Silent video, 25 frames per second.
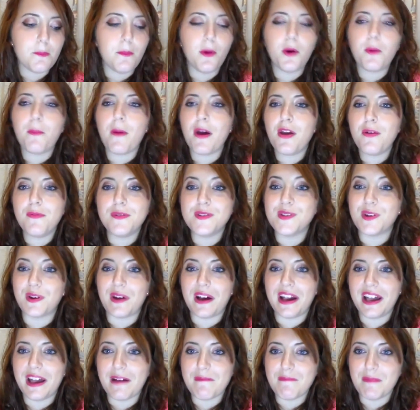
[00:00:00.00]
ma ormai mi
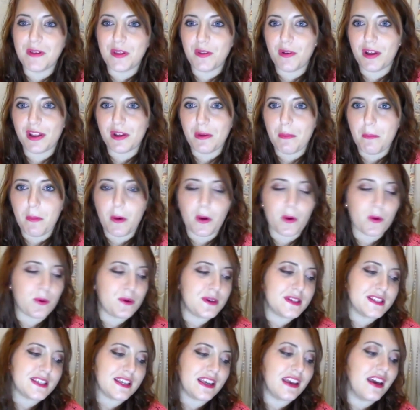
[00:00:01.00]
sono anche abituata un po'
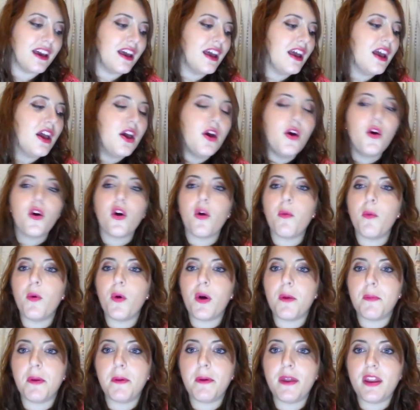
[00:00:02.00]
così
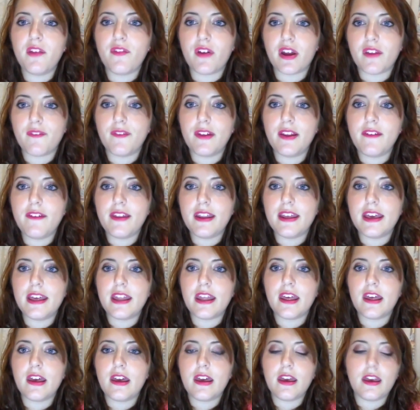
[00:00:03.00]
comunque prima di farvele
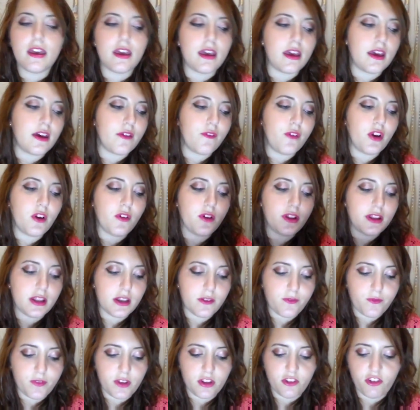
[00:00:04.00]
vedere eh, volevo
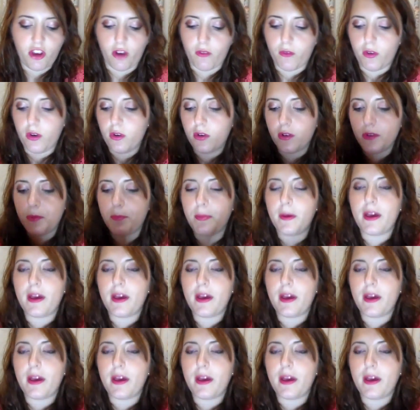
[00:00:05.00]
dirvi, cioè volevo